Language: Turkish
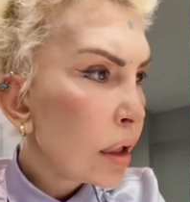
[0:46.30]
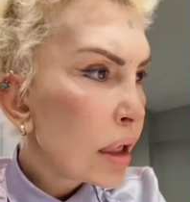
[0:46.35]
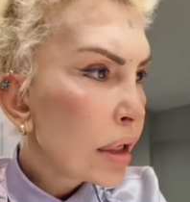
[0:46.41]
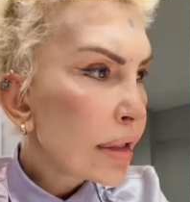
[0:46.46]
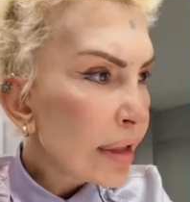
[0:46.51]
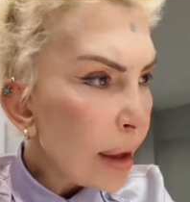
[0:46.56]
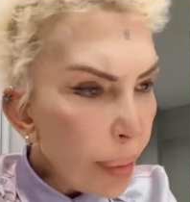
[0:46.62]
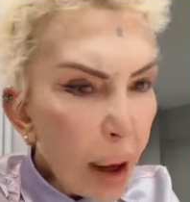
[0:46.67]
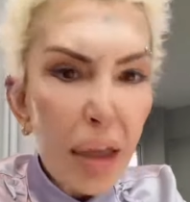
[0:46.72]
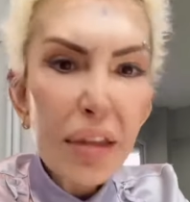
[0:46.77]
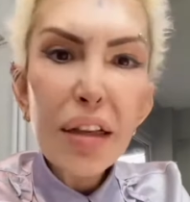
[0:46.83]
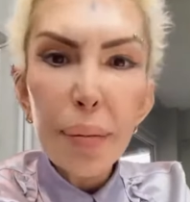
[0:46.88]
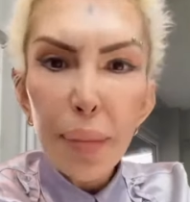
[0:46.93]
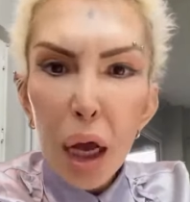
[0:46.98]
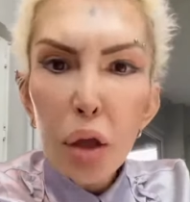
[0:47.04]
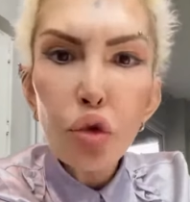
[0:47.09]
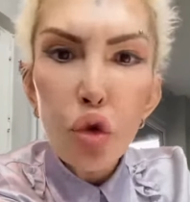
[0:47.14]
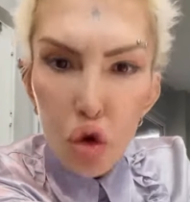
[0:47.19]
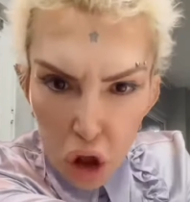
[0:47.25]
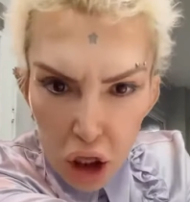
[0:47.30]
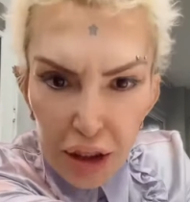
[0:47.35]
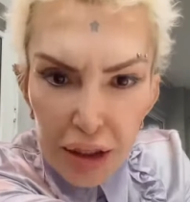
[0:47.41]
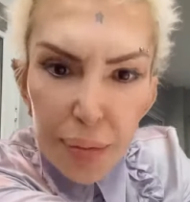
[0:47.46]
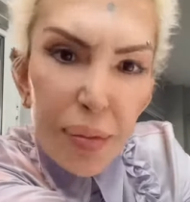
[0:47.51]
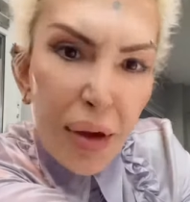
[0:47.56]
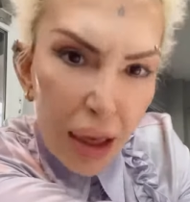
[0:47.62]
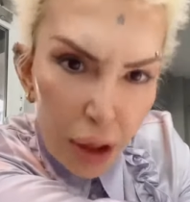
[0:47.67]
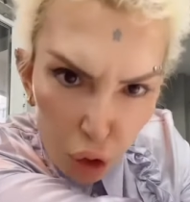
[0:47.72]
Zaman zaman
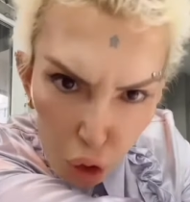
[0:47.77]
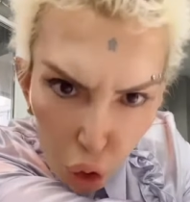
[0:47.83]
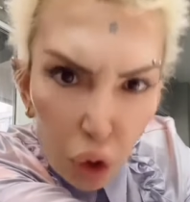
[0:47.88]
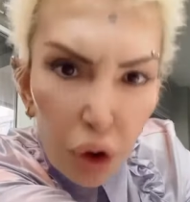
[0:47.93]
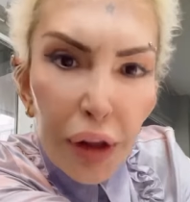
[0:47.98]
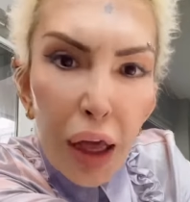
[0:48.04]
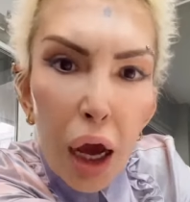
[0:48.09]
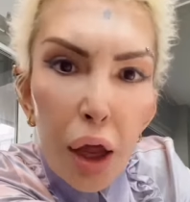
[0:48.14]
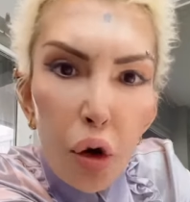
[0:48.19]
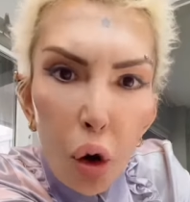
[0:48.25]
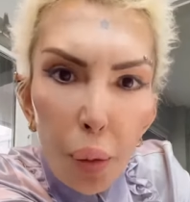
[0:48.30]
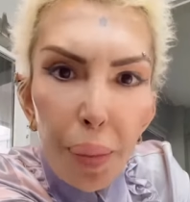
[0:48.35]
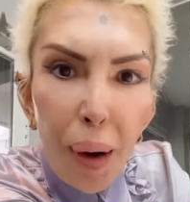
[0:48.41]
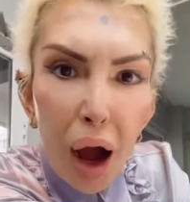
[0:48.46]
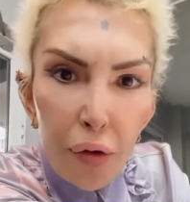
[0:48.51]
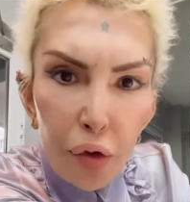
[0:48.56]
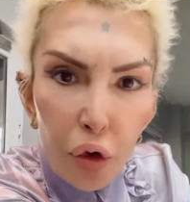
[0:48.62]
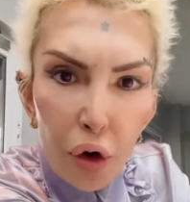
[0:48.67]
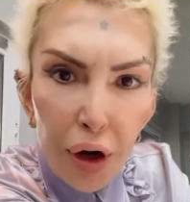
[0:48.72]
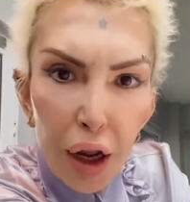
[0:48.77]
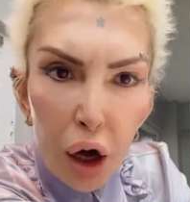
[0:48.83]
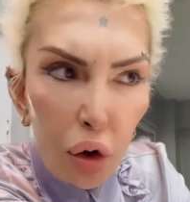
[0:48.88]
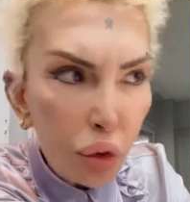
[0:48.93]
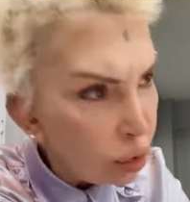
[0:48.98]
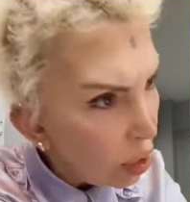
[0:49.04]
düşesim geliyor yani o pavyona.